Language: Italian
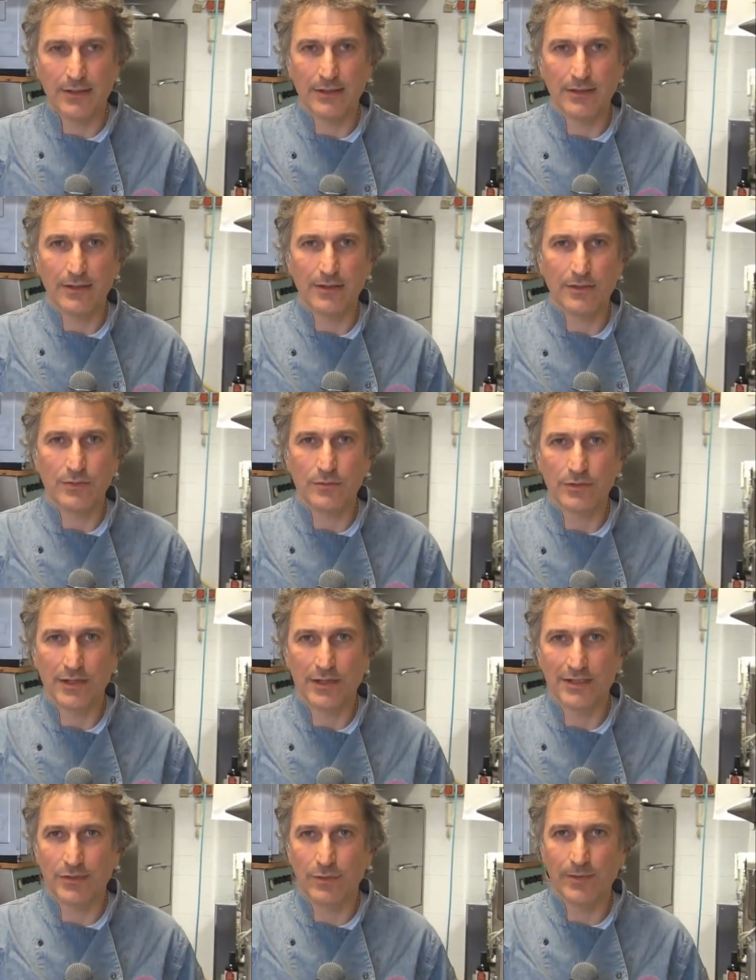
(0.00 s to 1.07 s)
eh,
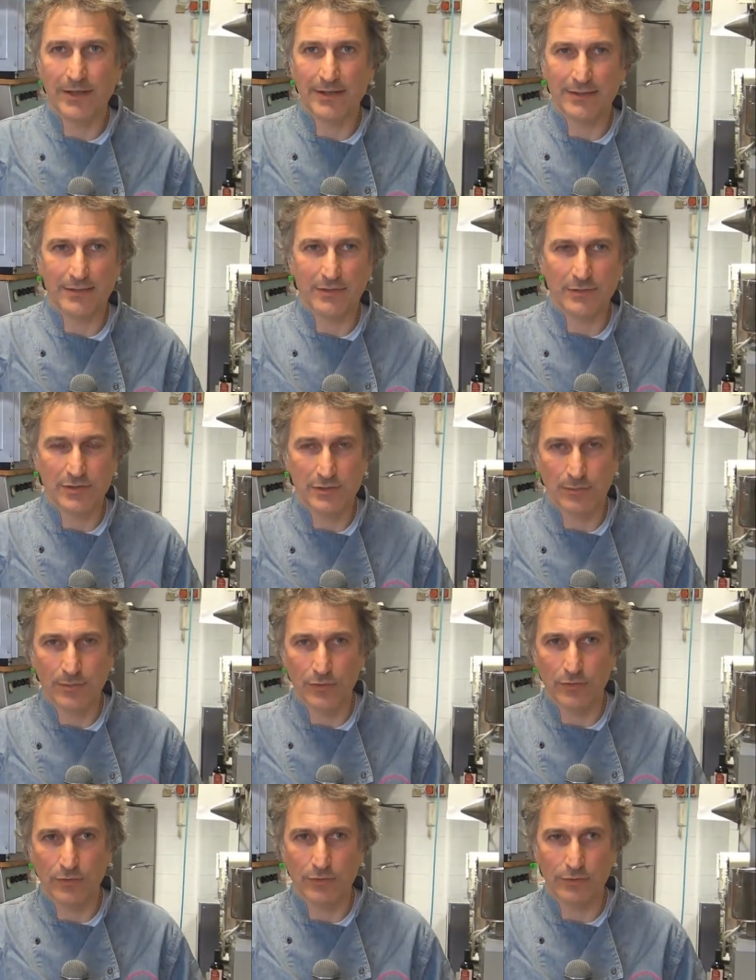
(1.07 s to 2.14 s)
una riscoperta di questo
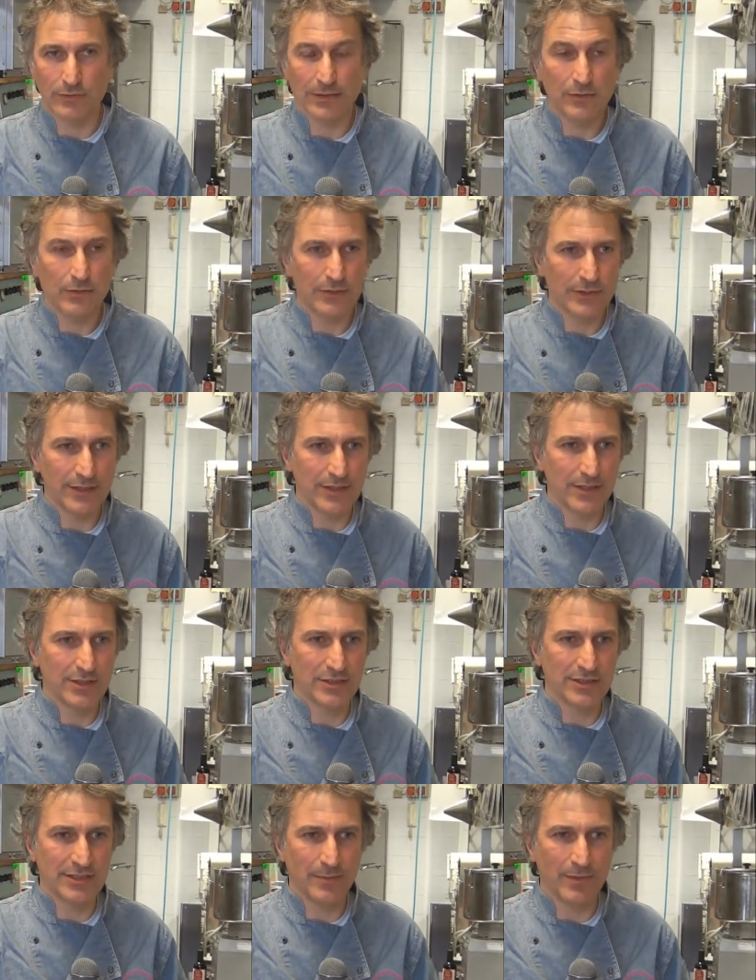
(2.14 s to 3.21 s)
prodotto e noi
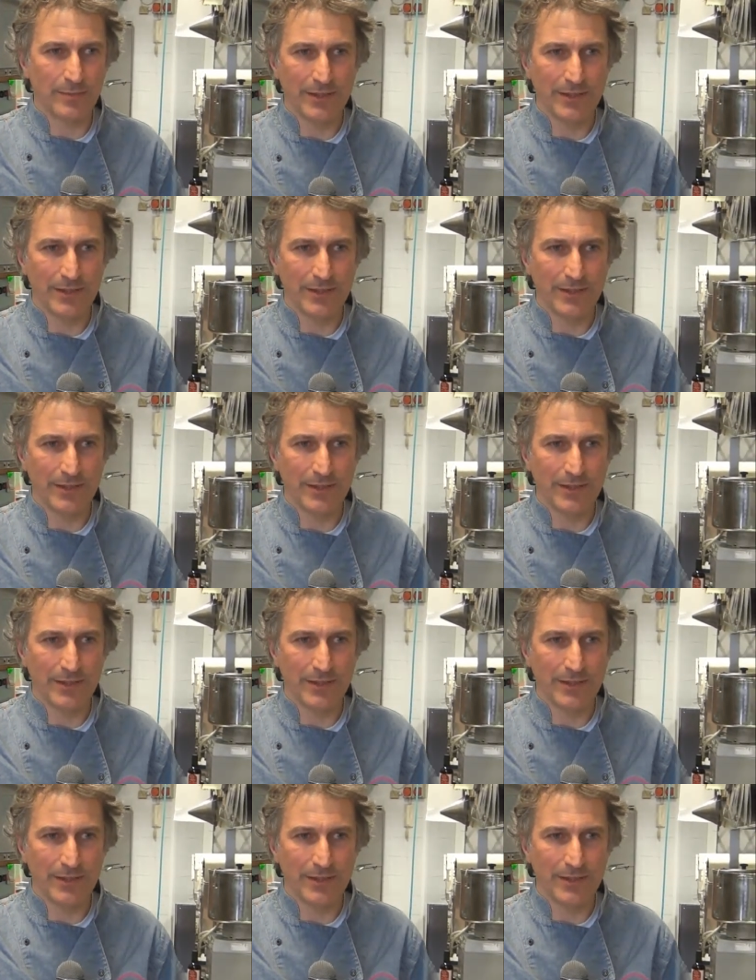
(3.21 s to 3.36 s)
ci siamo